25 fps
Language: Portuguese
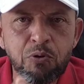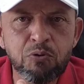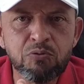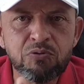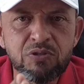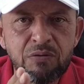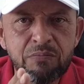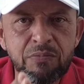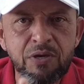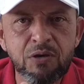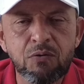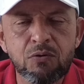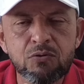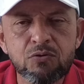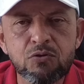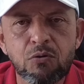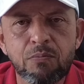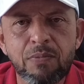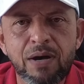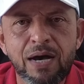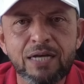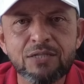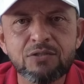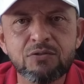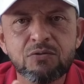bom também, um
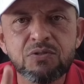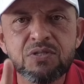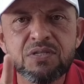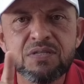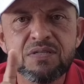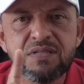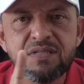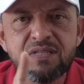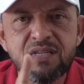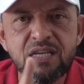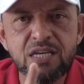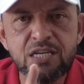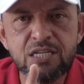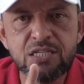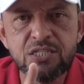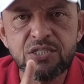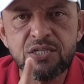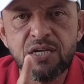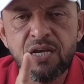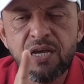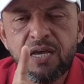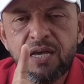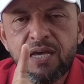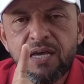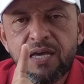automático de
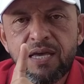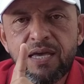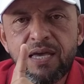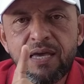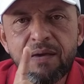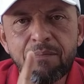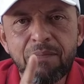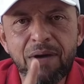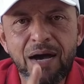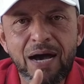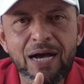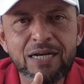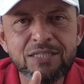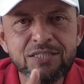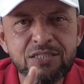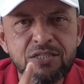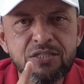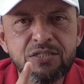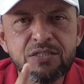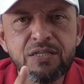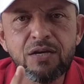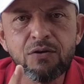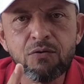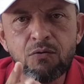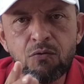6 é,
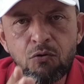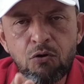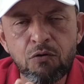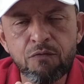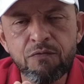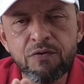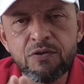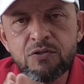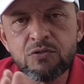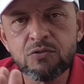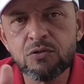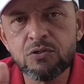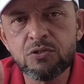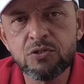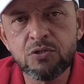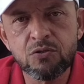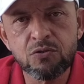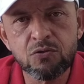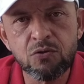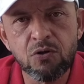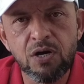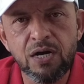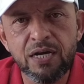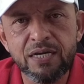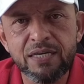marchas né, com conversor de
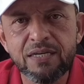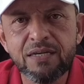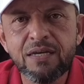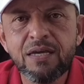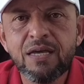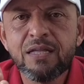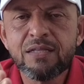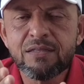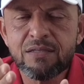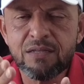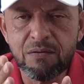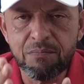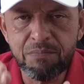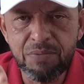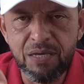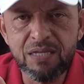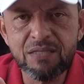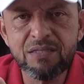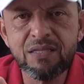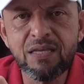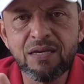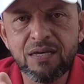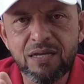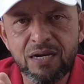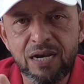torque.
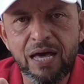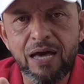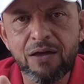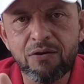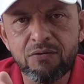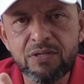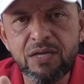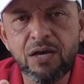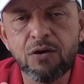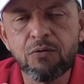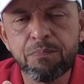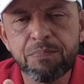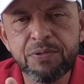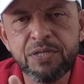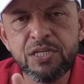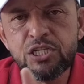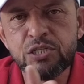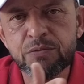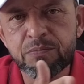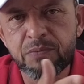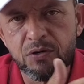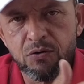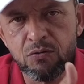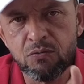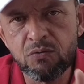Também tem, claro, né, o
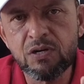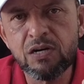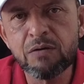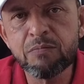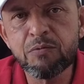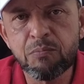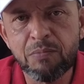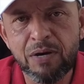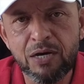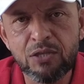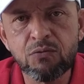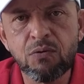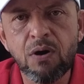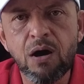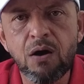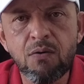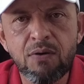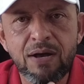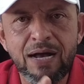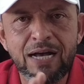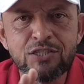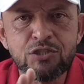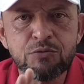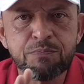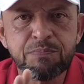Prisma com câmbio
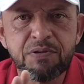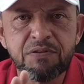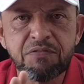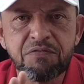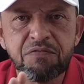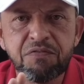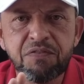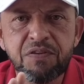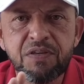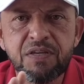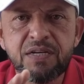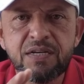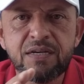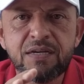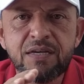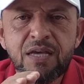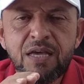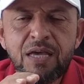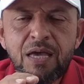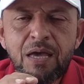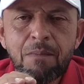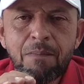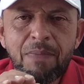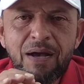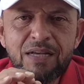manual, caso prefira.
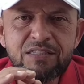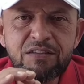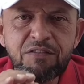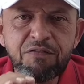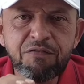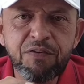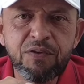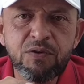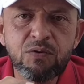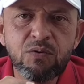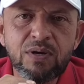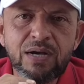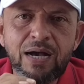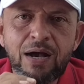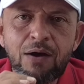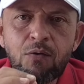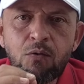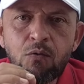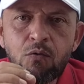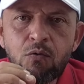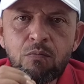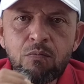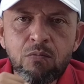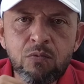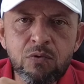Mas enfim, um carro com